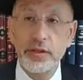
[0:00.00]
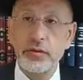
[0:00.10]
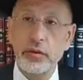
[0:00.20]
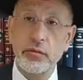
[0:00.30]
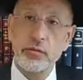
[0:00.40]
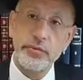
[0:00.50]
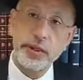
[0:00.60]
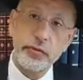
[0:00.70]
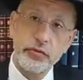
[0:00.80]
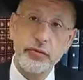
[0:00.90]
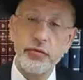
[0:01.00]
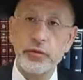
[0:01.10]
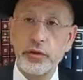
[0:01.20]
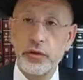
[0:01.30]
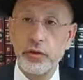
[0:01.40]
sur aussi bien YouTube
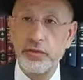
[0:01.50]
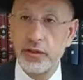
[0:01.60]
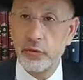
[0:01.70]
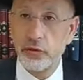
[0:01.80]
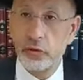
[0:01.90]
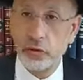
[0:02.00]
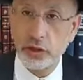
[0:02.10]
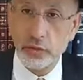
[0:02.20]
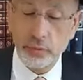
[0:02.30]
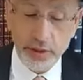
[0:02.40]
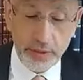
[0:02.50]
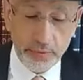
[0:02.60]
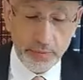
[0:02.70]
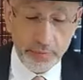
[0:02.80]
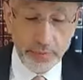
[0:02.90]
que Facebook, de ce que j'ai
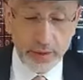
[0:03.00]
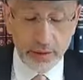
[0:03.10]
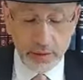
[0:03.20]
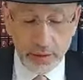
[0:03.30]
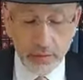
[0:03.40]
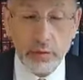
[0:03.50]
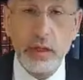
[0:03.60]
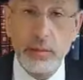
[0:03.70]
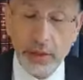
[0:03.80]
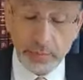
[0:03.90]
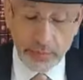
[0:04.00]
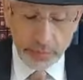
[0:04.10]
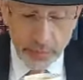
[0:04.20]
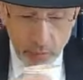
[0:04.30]
compris. Draba.